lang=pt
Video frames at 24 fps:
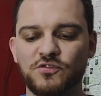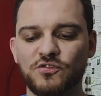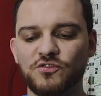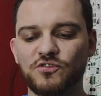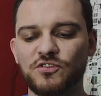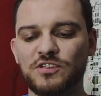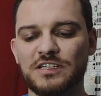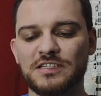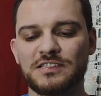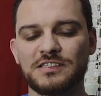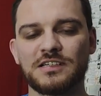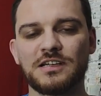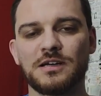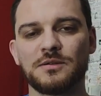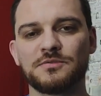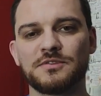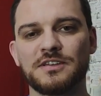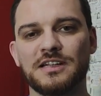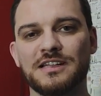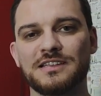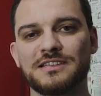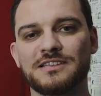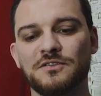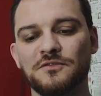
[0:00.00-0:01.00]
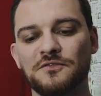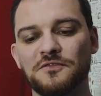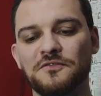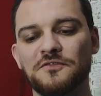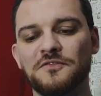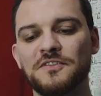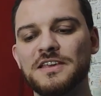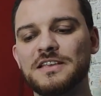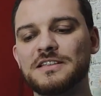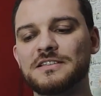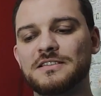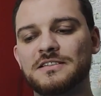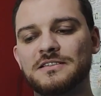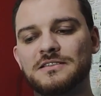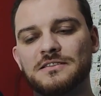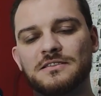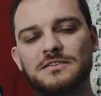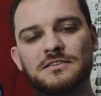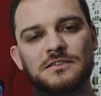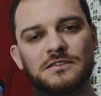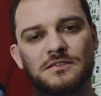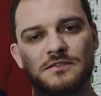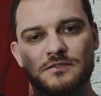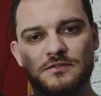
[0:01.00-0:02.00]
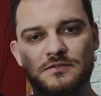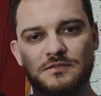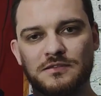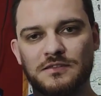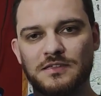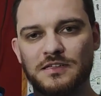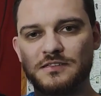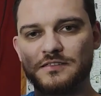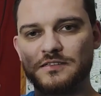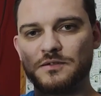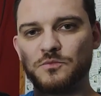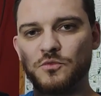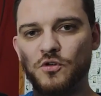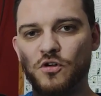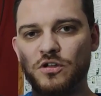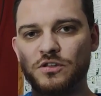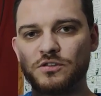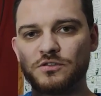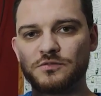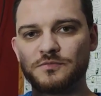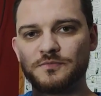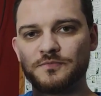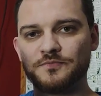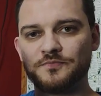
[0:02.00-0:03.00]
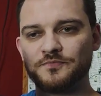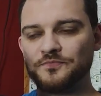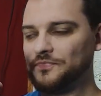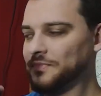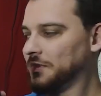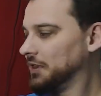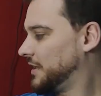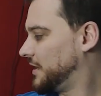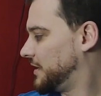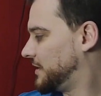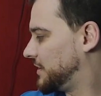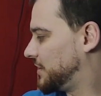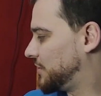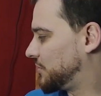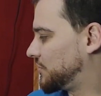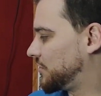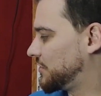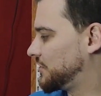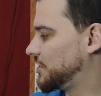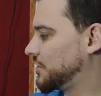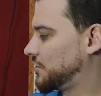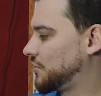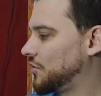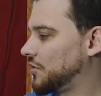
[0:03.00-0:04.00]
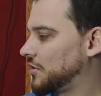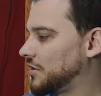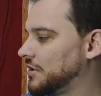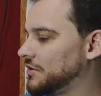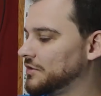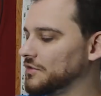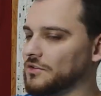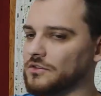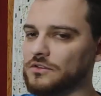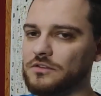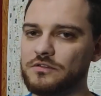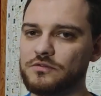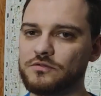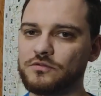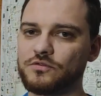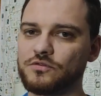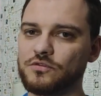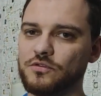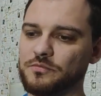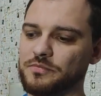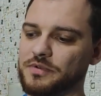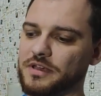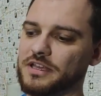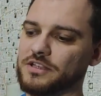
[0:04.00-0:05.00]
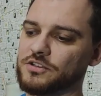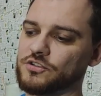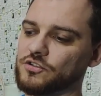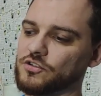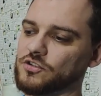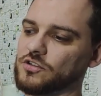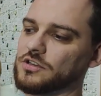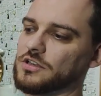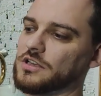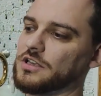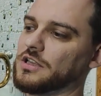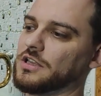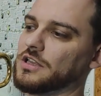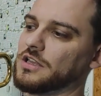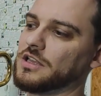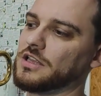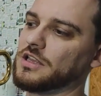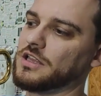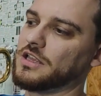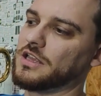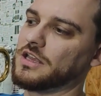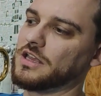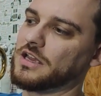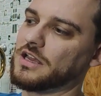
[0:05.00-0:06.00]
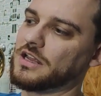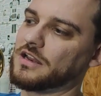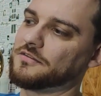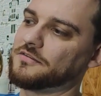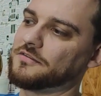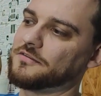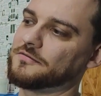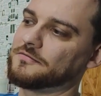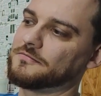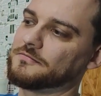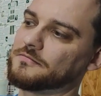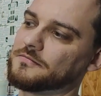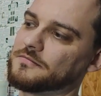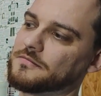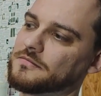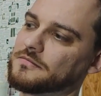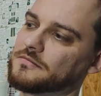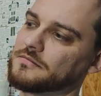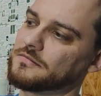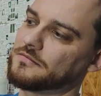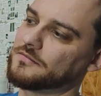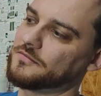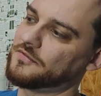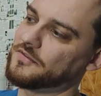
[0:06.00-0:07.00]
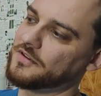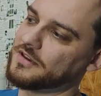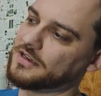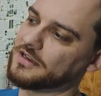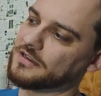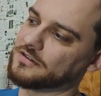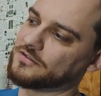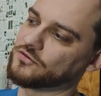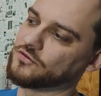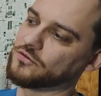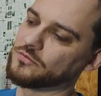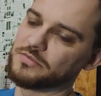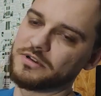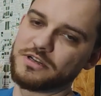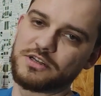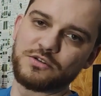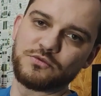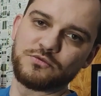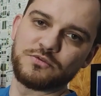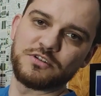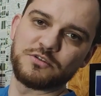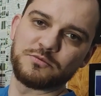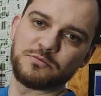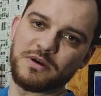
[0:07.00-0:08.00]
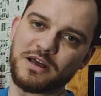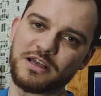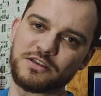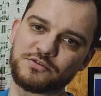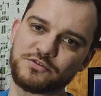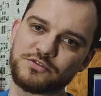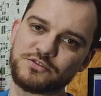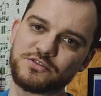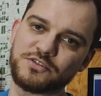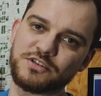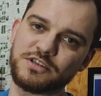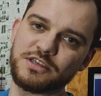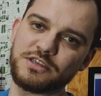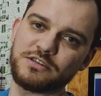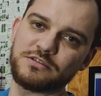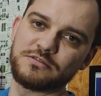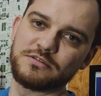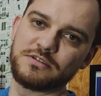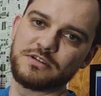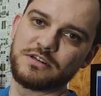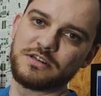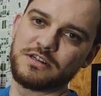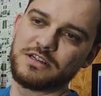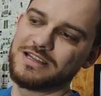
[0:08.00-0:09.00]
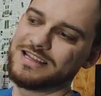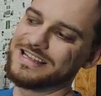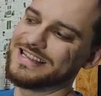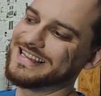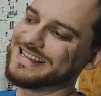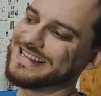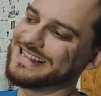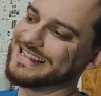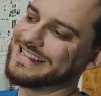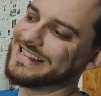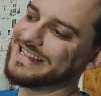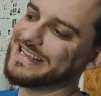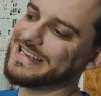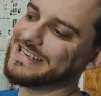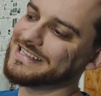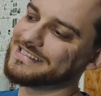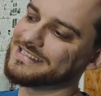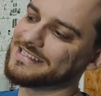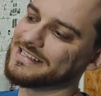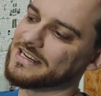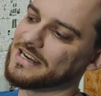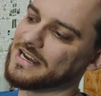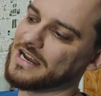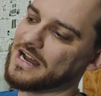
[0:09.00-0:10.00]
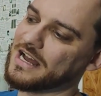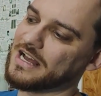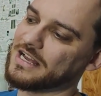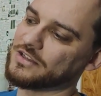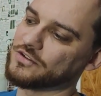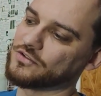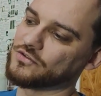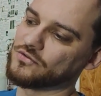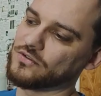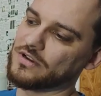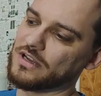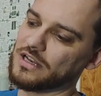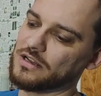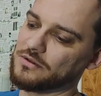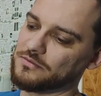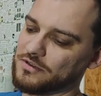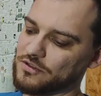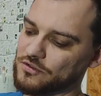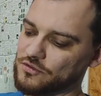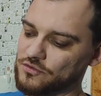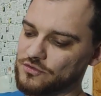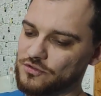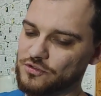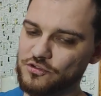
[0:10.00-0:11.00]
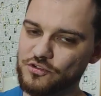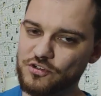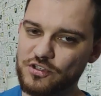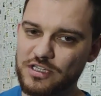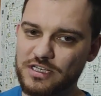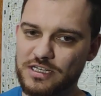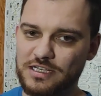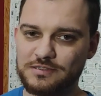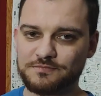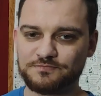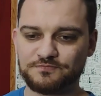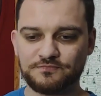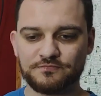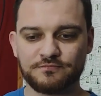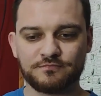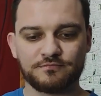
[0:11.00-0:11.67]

as surdinas cups elas são fixas desse modo. Então quando você coloca no, no trompete, ela fica sobrando um espaçozinho. Nesse caso, ela é uma surdina